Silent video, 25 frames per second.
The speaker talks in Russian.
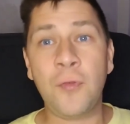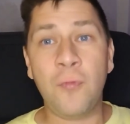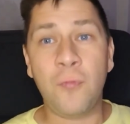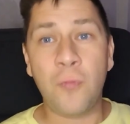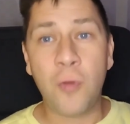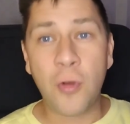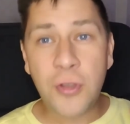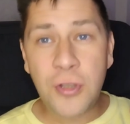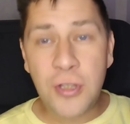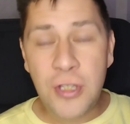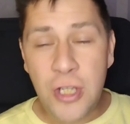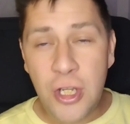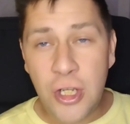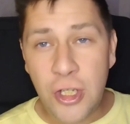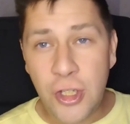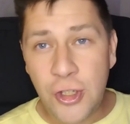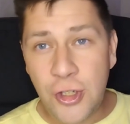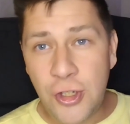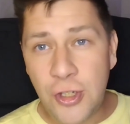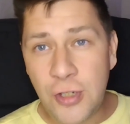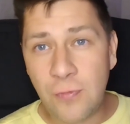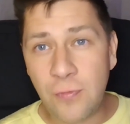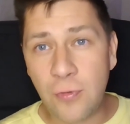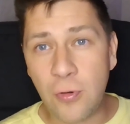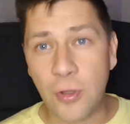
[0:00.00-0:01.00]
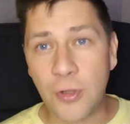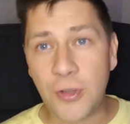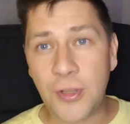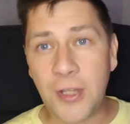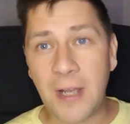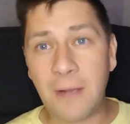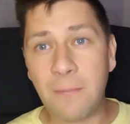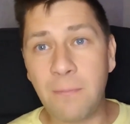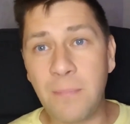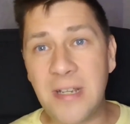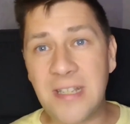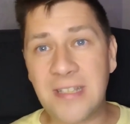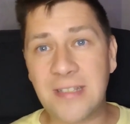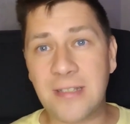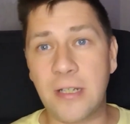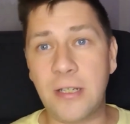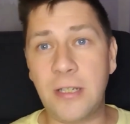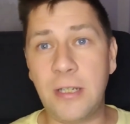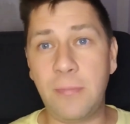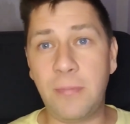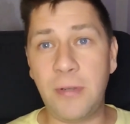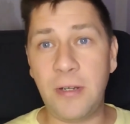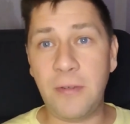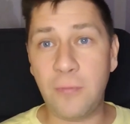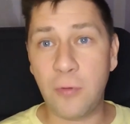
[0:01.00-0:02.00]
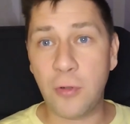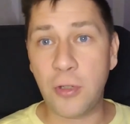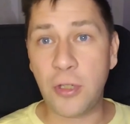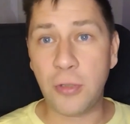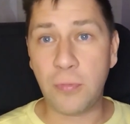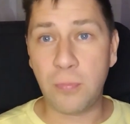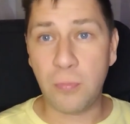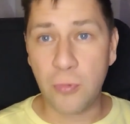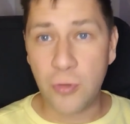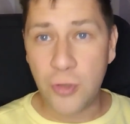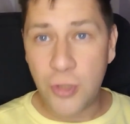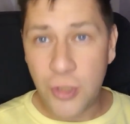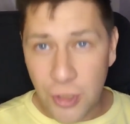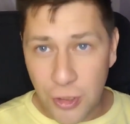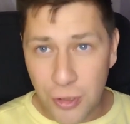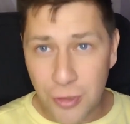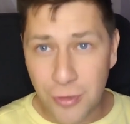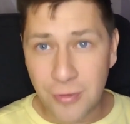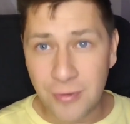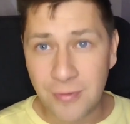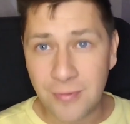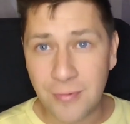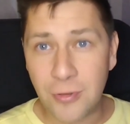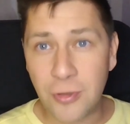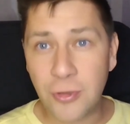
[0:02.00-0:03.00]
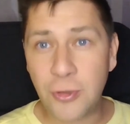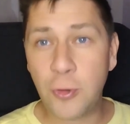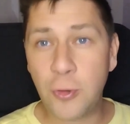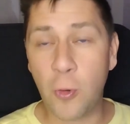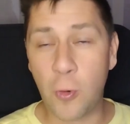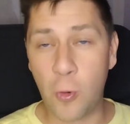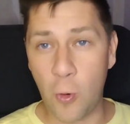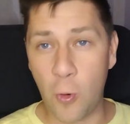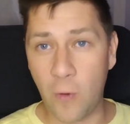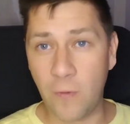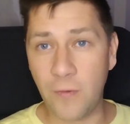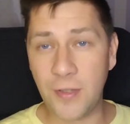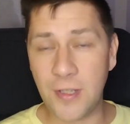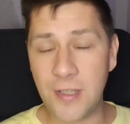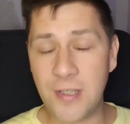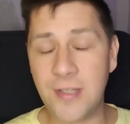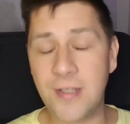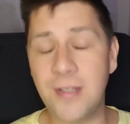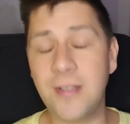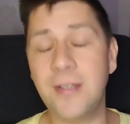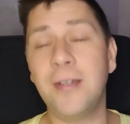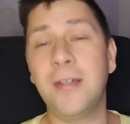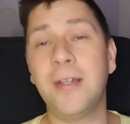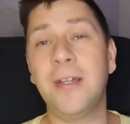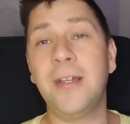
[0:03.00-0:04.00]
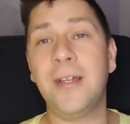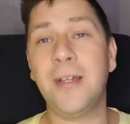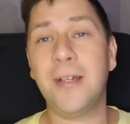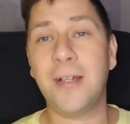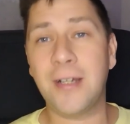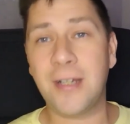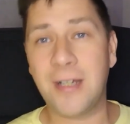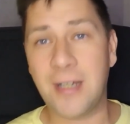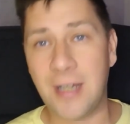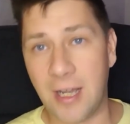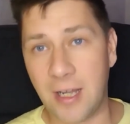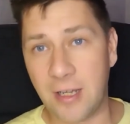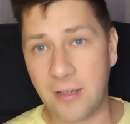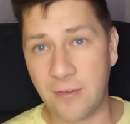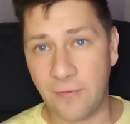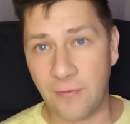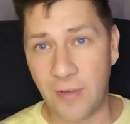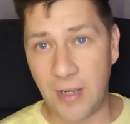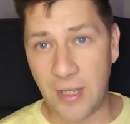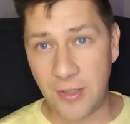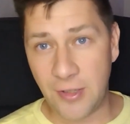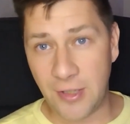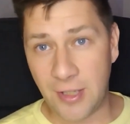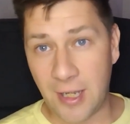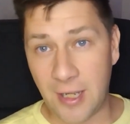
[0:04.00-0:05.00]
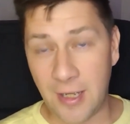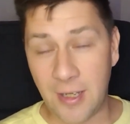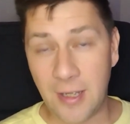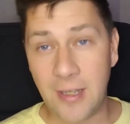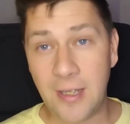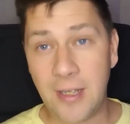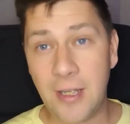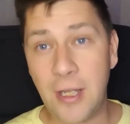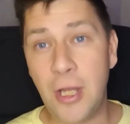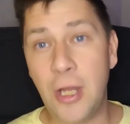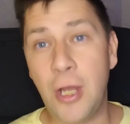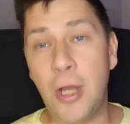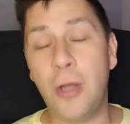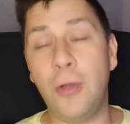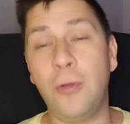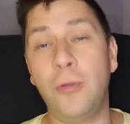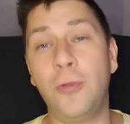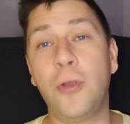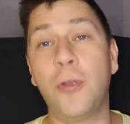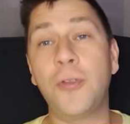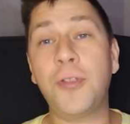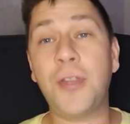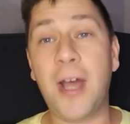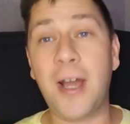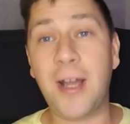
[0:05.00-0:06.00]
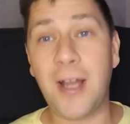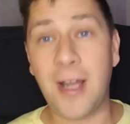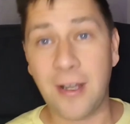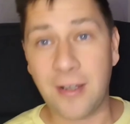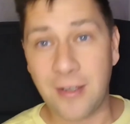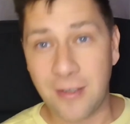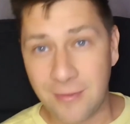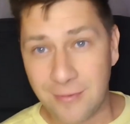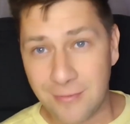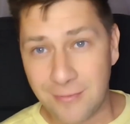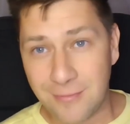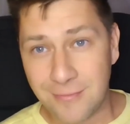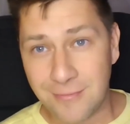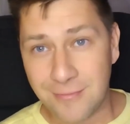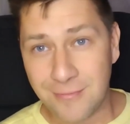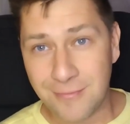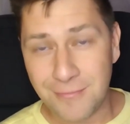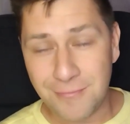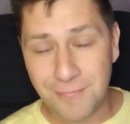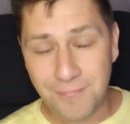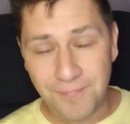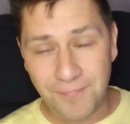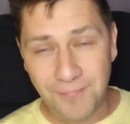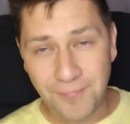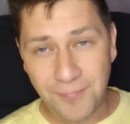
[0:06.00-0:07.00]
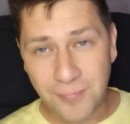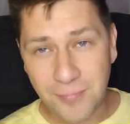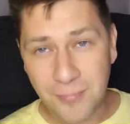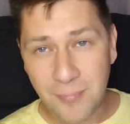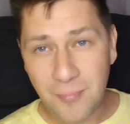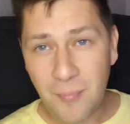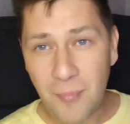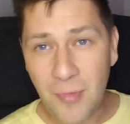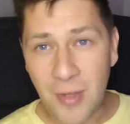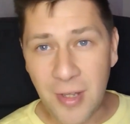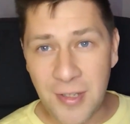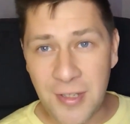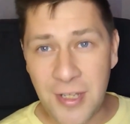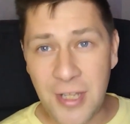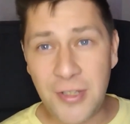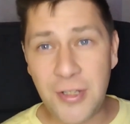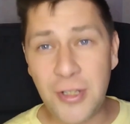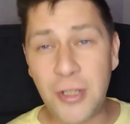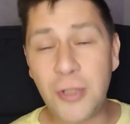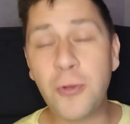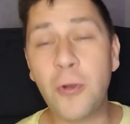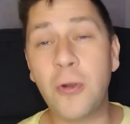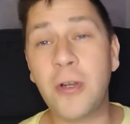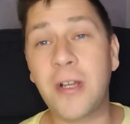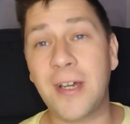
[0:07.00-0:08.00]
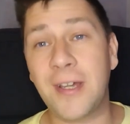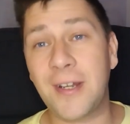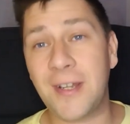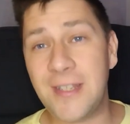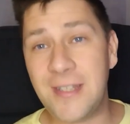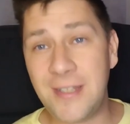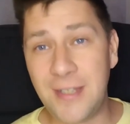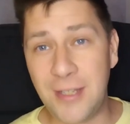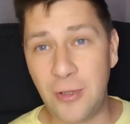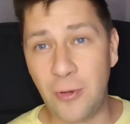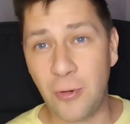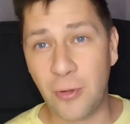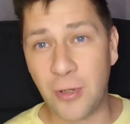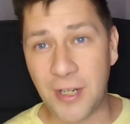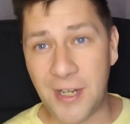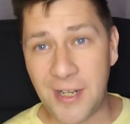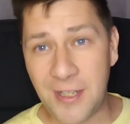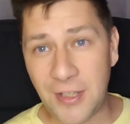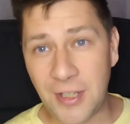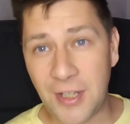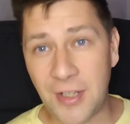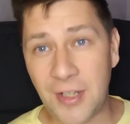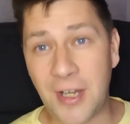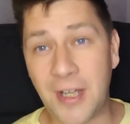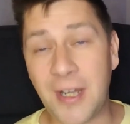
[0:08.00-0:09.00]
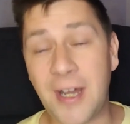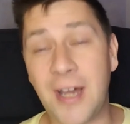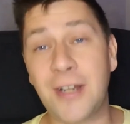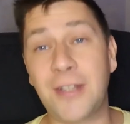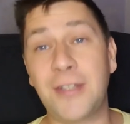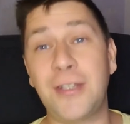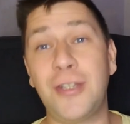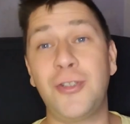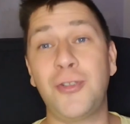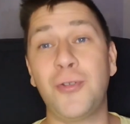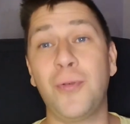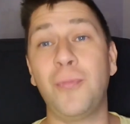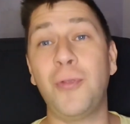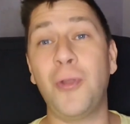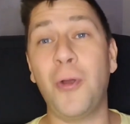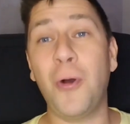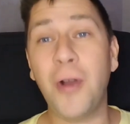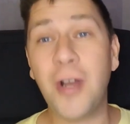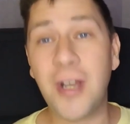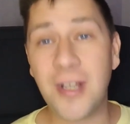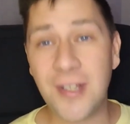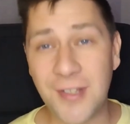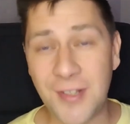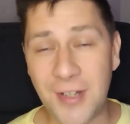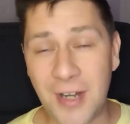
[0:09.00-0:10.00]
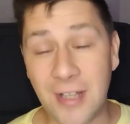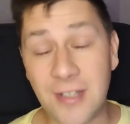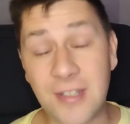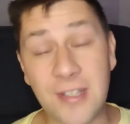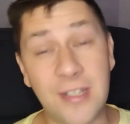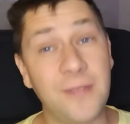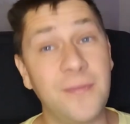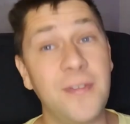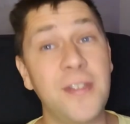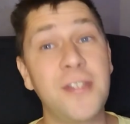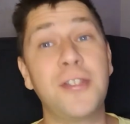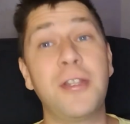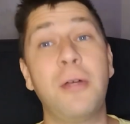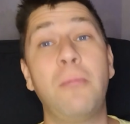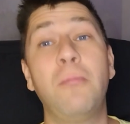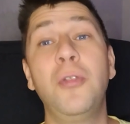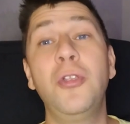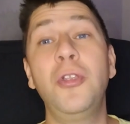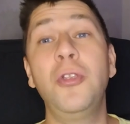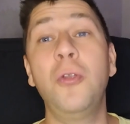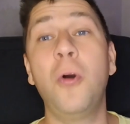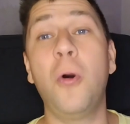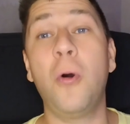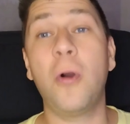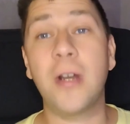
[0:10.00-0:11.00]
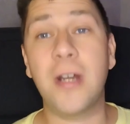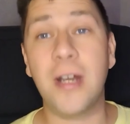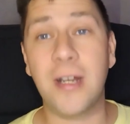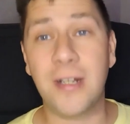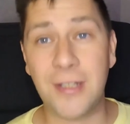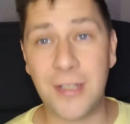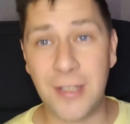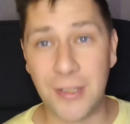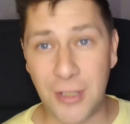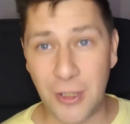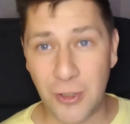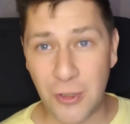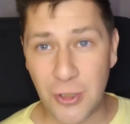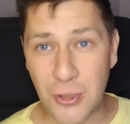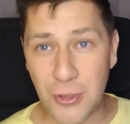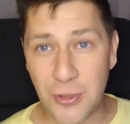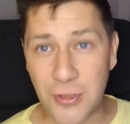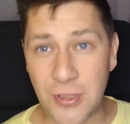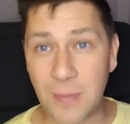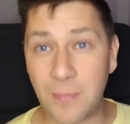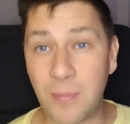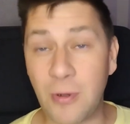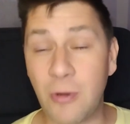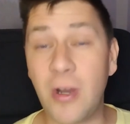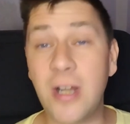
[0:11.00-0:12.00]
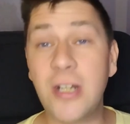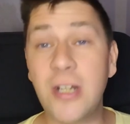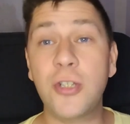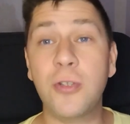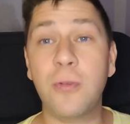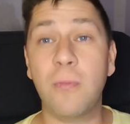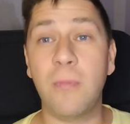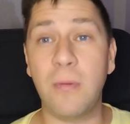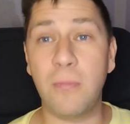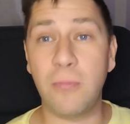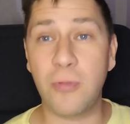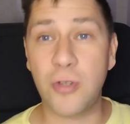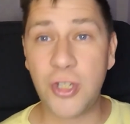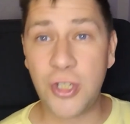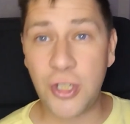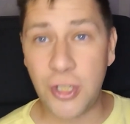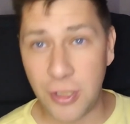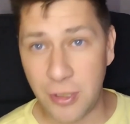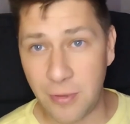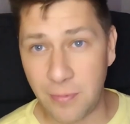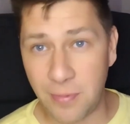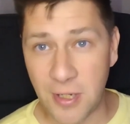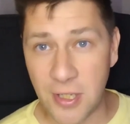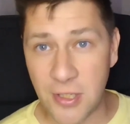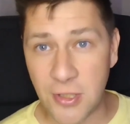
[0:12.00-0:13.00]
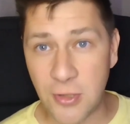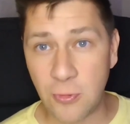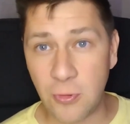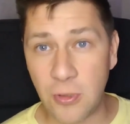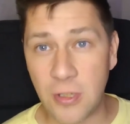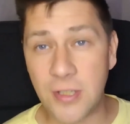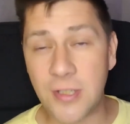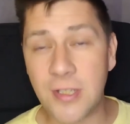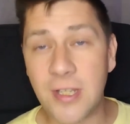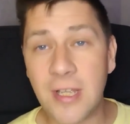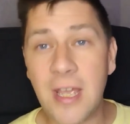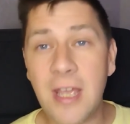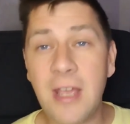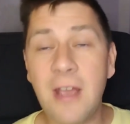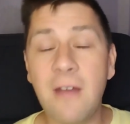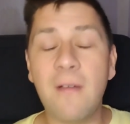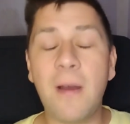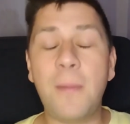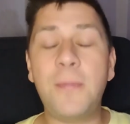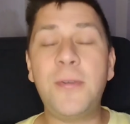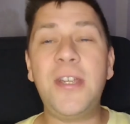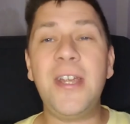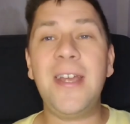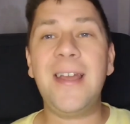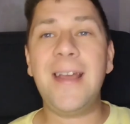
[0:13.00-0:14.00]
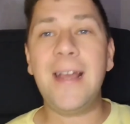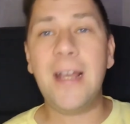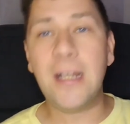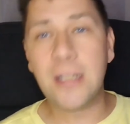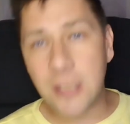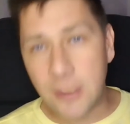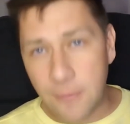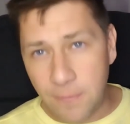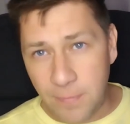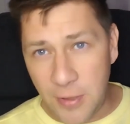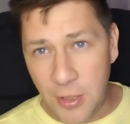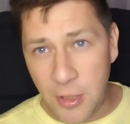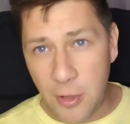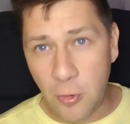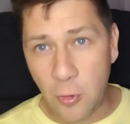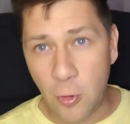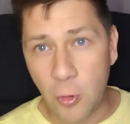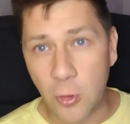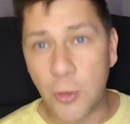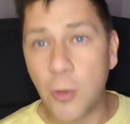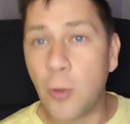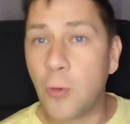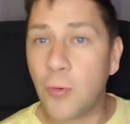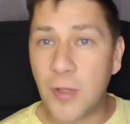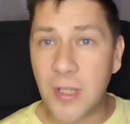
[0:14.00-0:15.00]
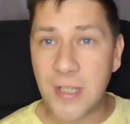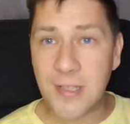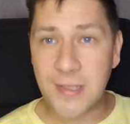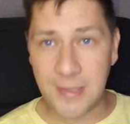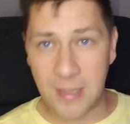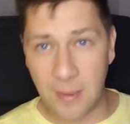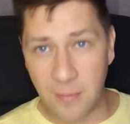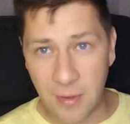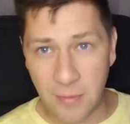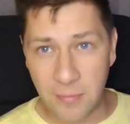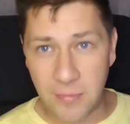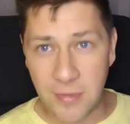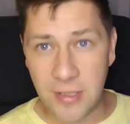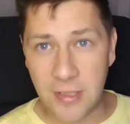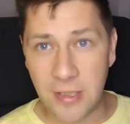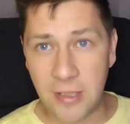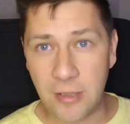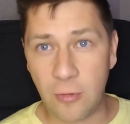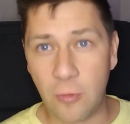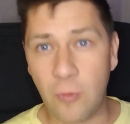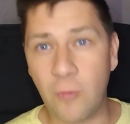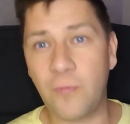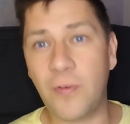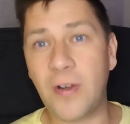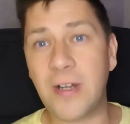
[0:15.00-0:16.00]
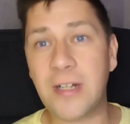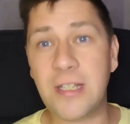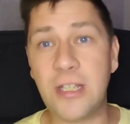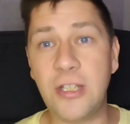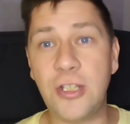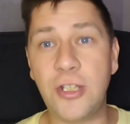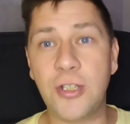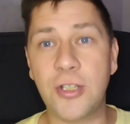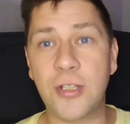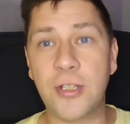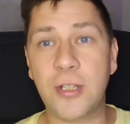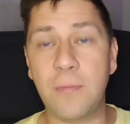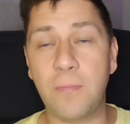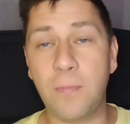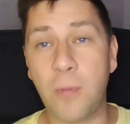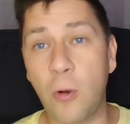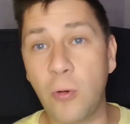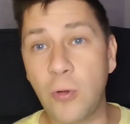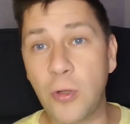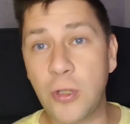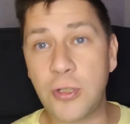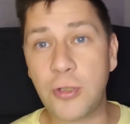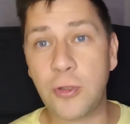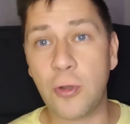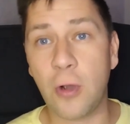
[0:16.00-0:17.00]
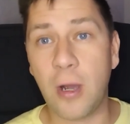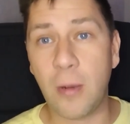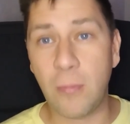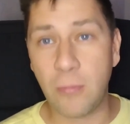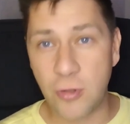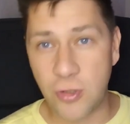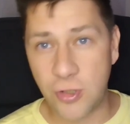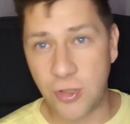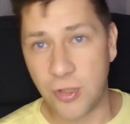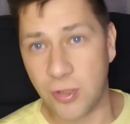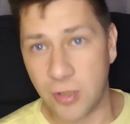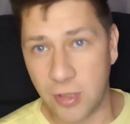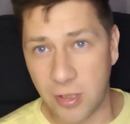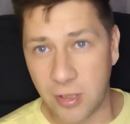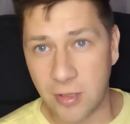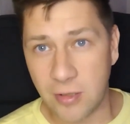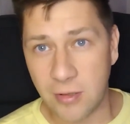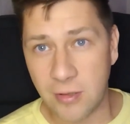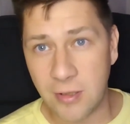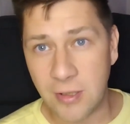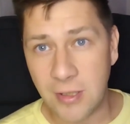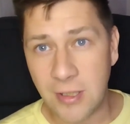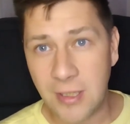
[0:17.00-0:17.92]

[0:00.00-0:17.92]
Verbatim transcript: Вот ничего так быстро не приводит мужчин к духовности, как война. Но так как есть не только Россия и Украина на карте, еще много стран, соответственно, много где должно заплывать, чтобы мужчины проснулись. Вообще этот переход, он на самом деле, он фактически полностью о мужчинах.